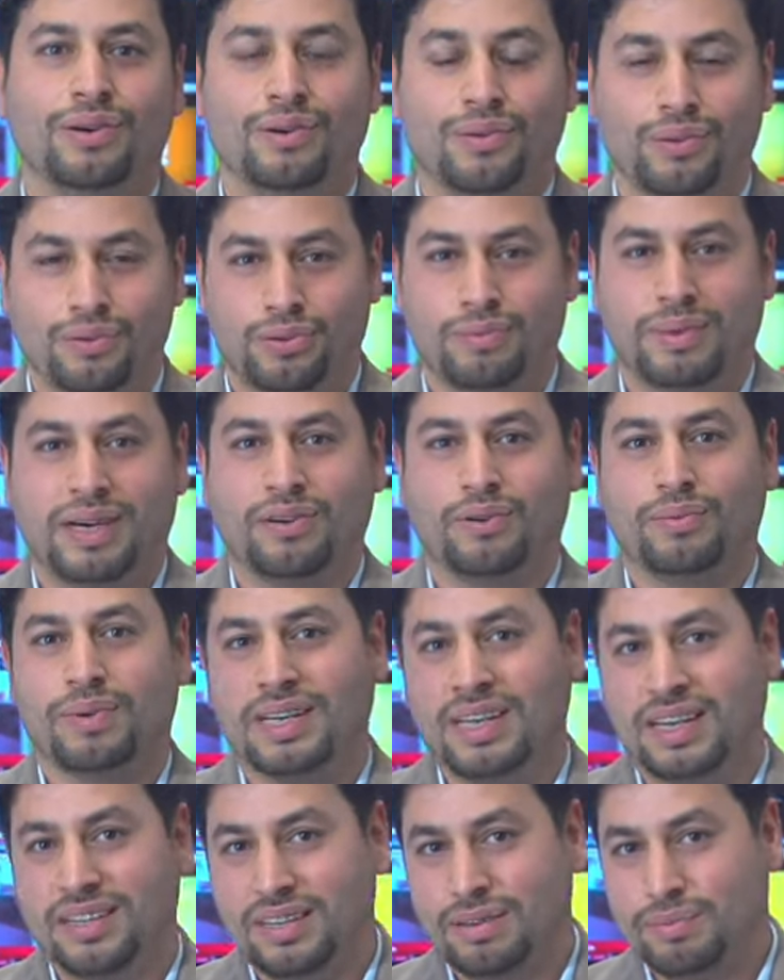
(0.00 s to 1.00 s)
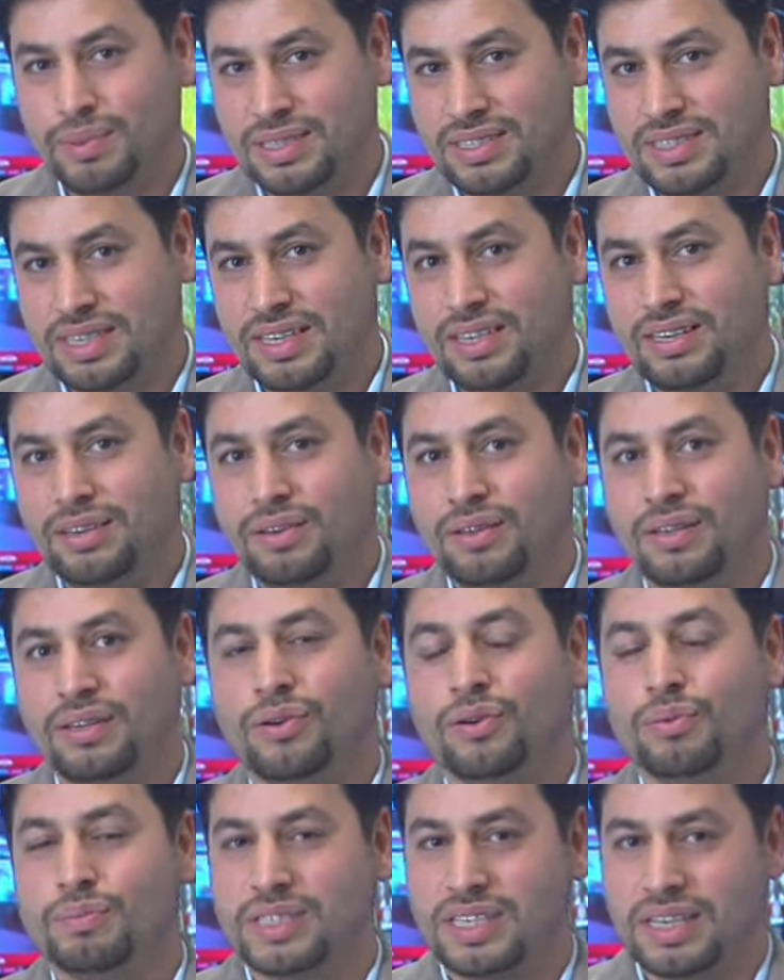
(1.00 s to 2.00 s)
كنت معكم أنا أدهم حسين
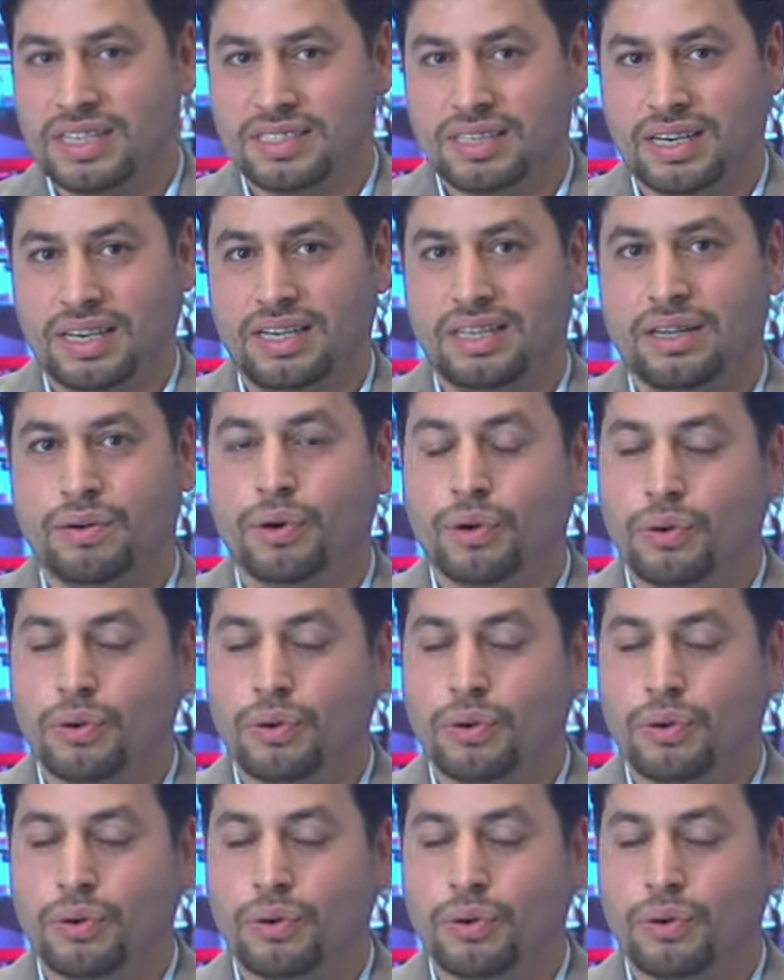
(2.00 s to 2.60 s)
أمسية سعيدة